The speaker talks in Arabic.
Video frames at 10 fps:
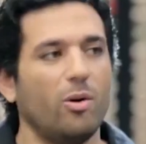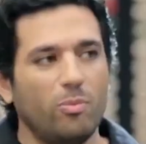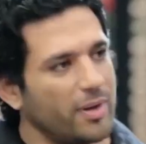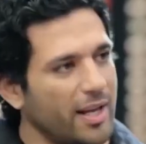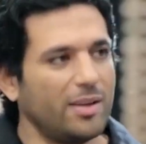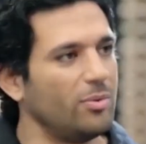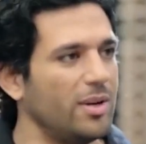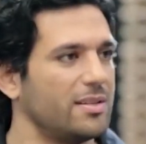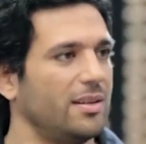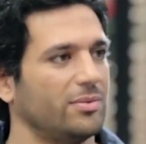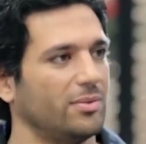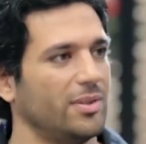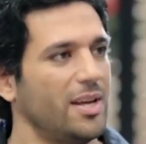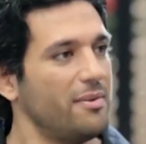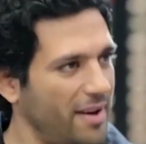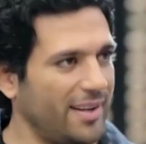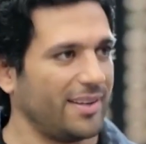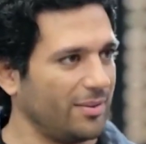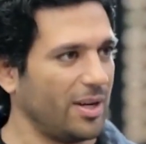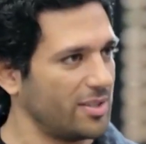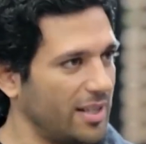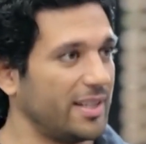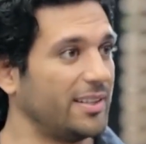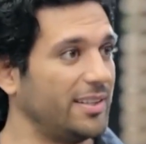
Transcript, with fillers: او مركن ونازل على طول فعلا حصلت لي